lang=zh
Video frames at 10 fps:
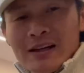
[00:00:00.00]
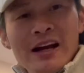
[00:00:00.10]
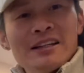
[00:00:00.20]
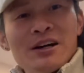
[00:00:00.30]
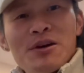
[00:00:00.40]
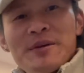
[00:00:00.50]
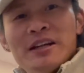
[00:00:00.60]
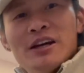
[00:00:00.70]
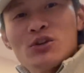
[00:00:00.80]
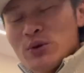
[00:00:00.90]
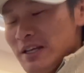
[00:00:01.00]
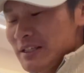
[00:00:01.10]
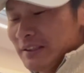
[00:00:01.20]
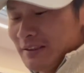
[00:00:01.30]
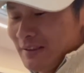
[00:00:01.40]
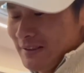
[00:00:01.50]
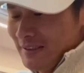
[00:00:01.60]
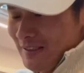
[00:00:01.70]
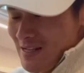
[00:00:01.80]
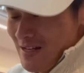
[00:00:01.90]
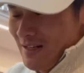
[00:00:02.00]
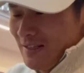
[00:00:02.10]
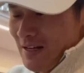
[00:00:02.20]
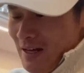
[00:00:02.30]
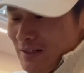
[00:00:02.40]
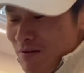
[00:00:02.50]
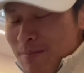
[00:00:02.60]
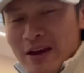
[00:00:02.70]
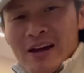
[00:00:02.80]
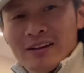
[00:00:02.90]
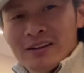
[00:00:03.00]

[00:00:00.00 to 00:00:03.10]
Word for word: 看着外面的雪景，在外面，